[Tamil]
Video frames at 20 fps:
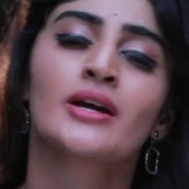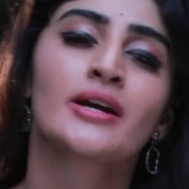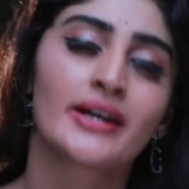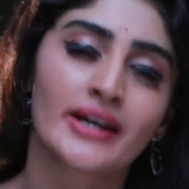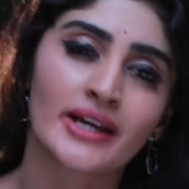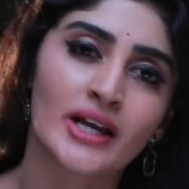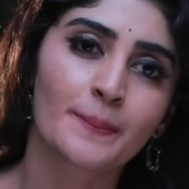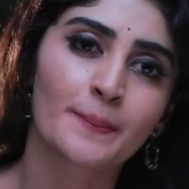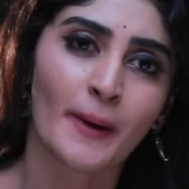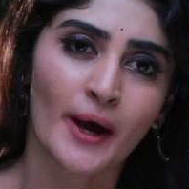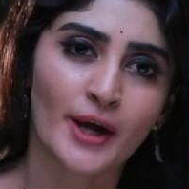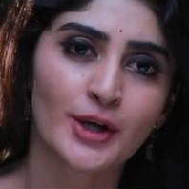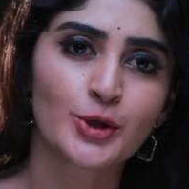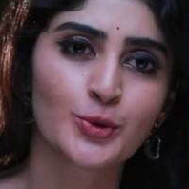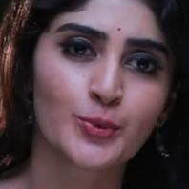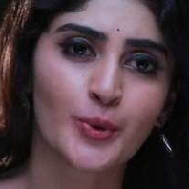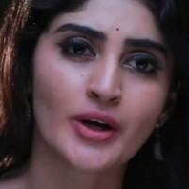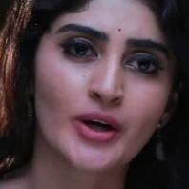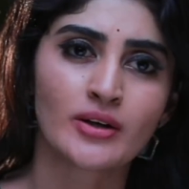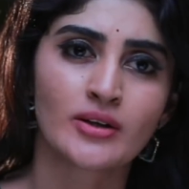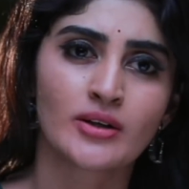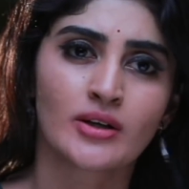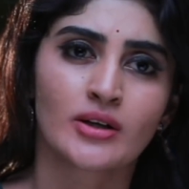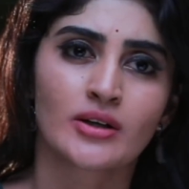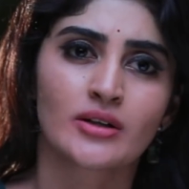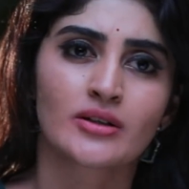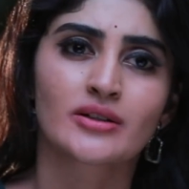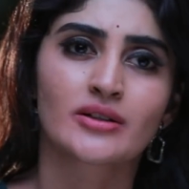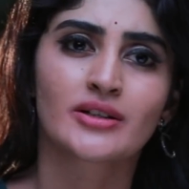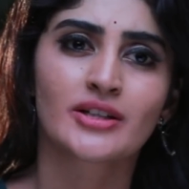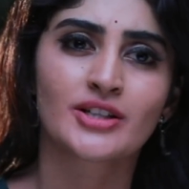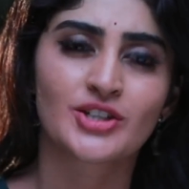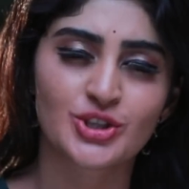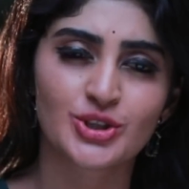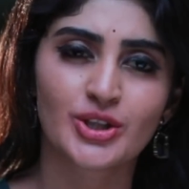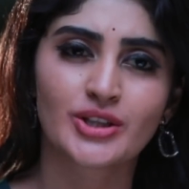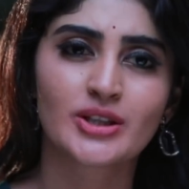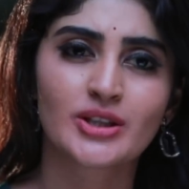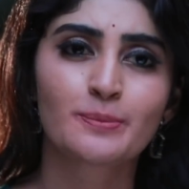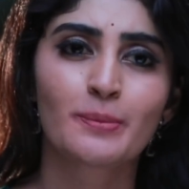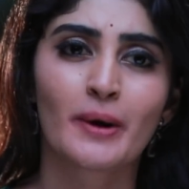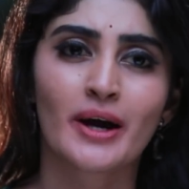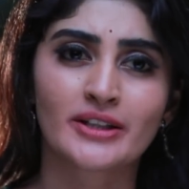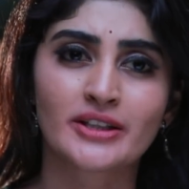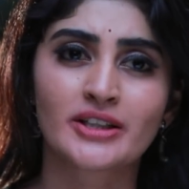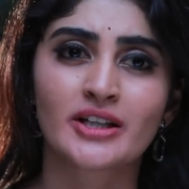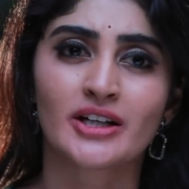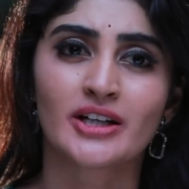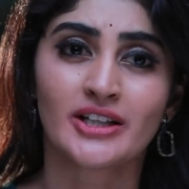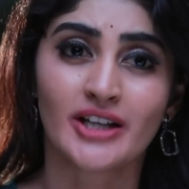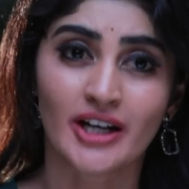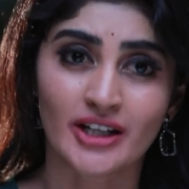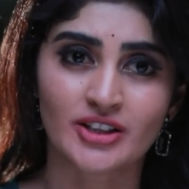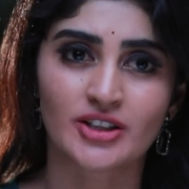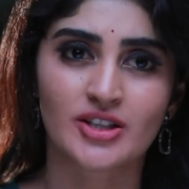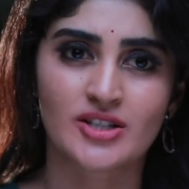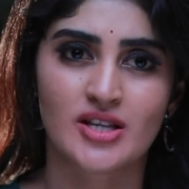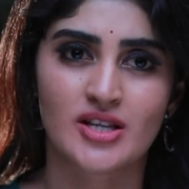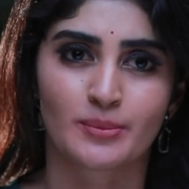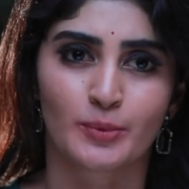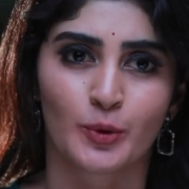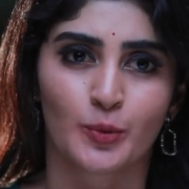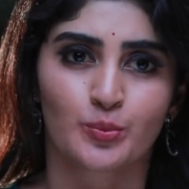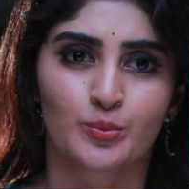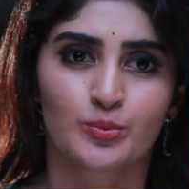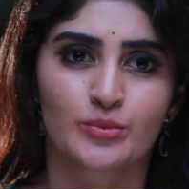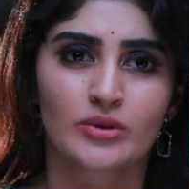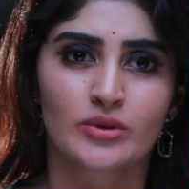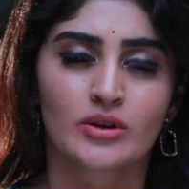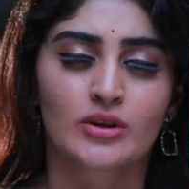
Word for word: இங்க பாரு யுவா நிச்சயதார்த்தம் பாதி கல்யாணத்துக்கு சமம்